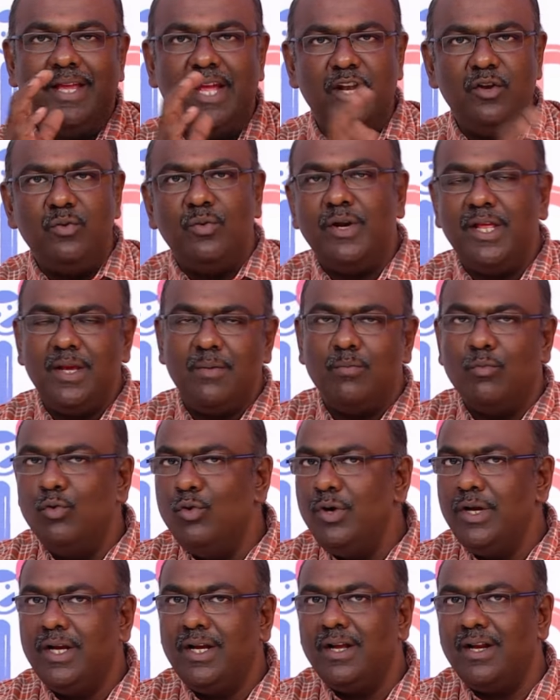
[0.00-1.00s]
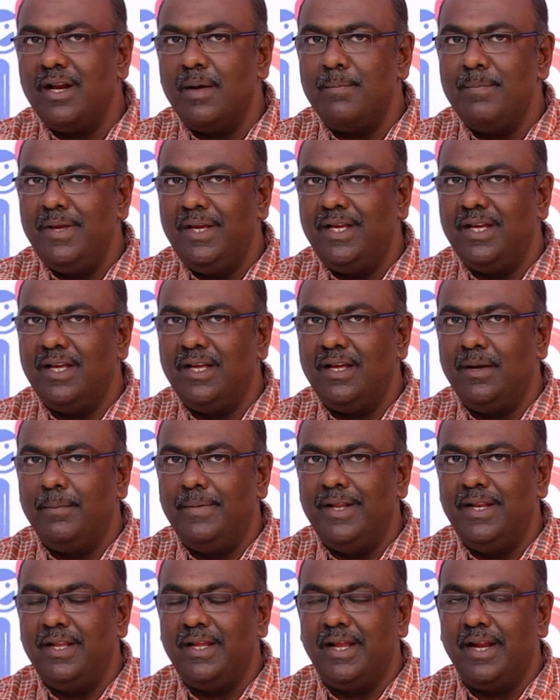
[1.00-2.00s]
என்னுடைய முழுக்க நம்பிக்கை
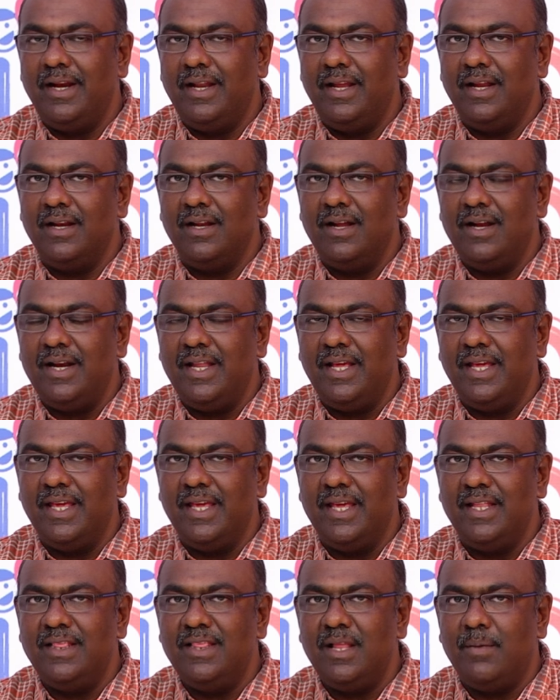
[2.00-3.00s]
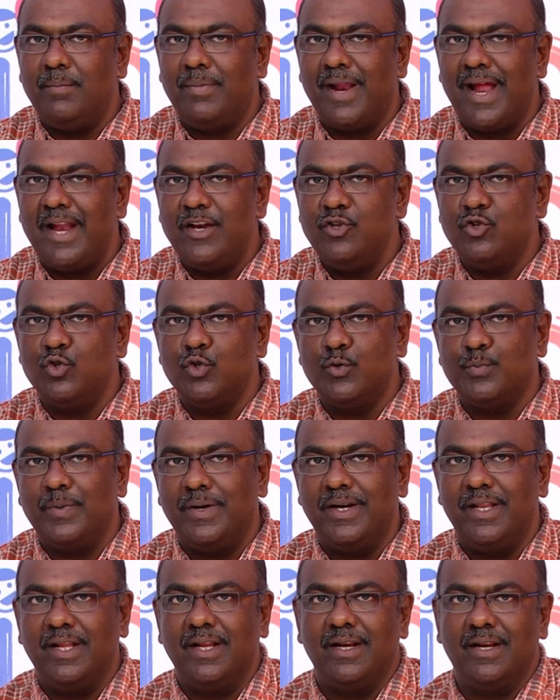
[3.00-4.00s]
அப்படின்னு கேட்டிங்கன்னா நீங்கள் எந்த பிராண்ட் சூஸ்
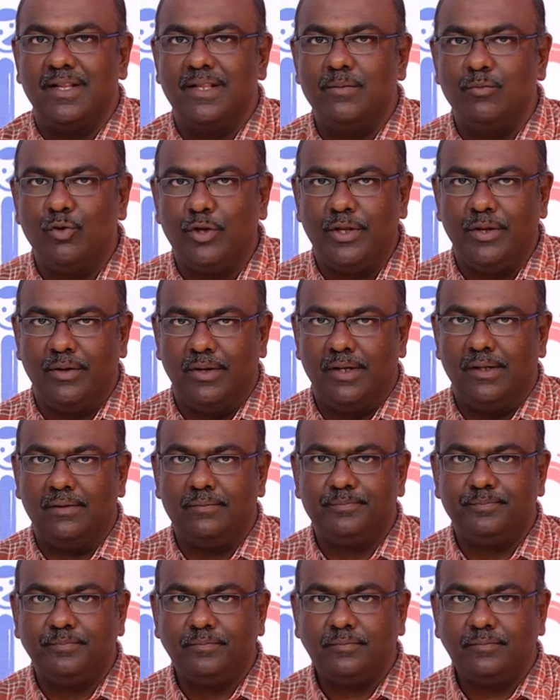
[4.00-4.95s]
பண்ணுறீங்கன்றது முக்கியம் இல்லை